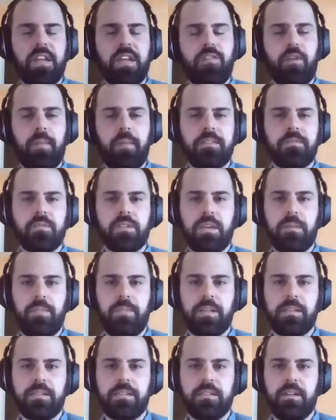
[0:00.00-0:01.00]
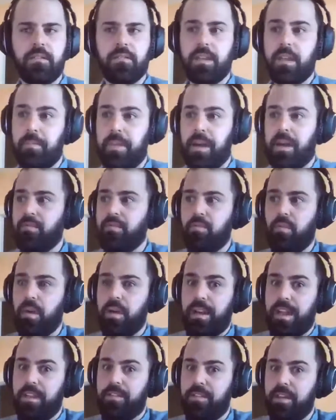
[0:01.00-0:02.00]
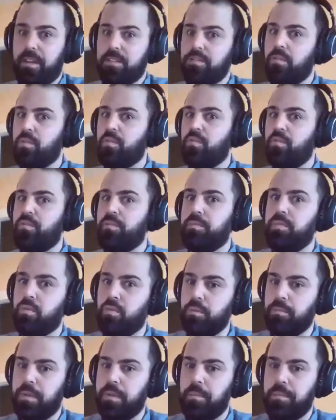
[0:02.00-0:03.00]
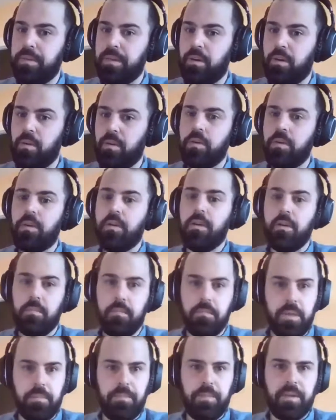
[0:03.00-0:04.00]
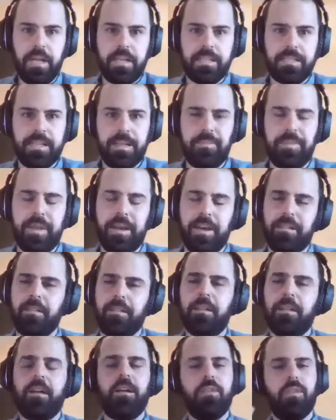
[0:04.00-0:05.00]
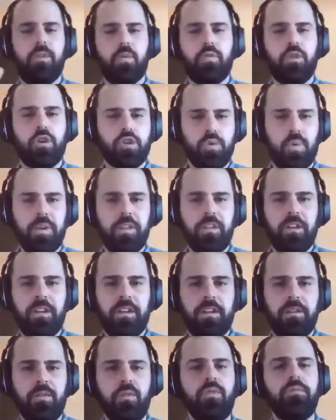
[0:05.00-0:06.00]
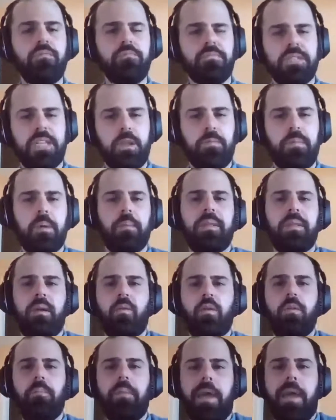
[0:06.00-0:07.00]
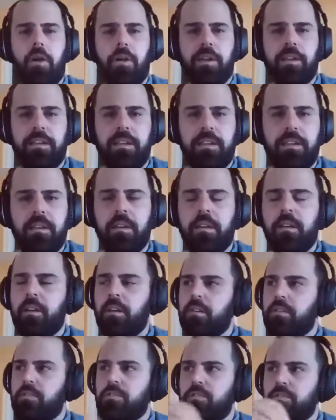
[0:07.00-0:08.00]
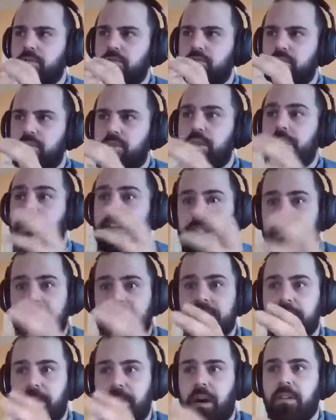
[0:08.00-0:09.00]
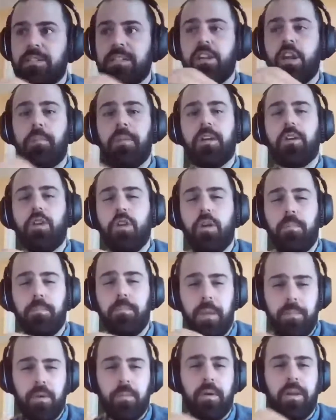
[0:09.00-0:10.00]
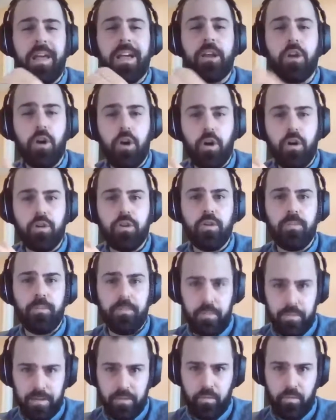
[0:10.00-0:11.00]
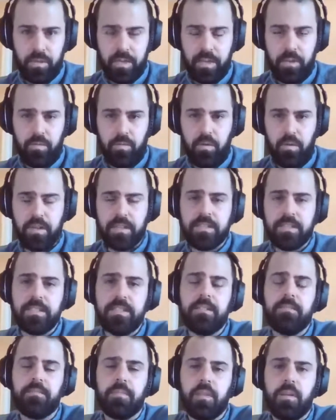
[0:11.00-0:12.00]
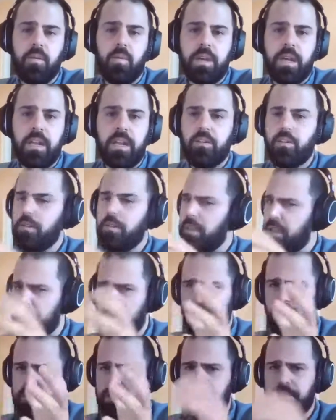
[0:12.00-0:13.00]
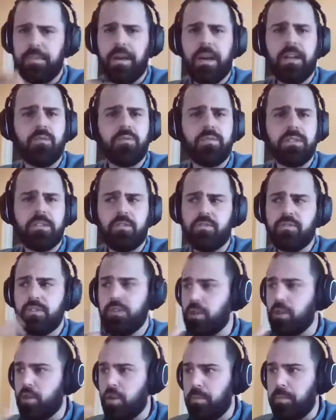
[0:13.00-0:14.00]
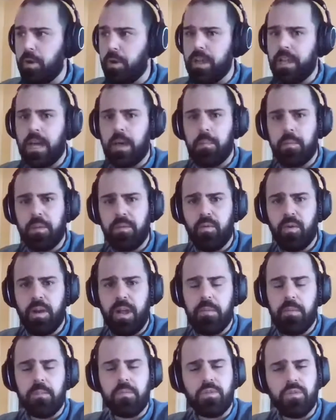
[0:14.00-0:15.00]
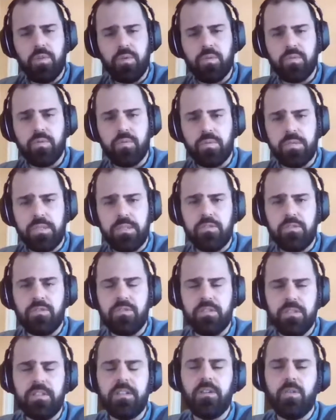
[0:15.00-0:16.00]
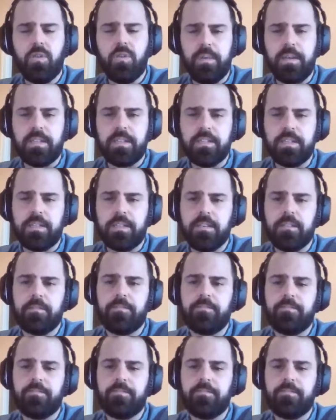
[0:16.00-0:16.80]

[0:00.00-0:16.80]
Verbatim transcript: c'est une information qui est pertinente. Et parfois, à l'inverse, on trouve beaucoup de papillons, mais pas d'asclépiades. Donc, de joindre les deux, ça nous permet d'avoir une meilleure idée sur qu'est-ce qui se passe et comment que le papillon monarque occupe nos territoires ici au Canada et aussi partout aux États-Unis. Il y a d'autres programmes qui font la même chose aux États-Unis et au Mexique.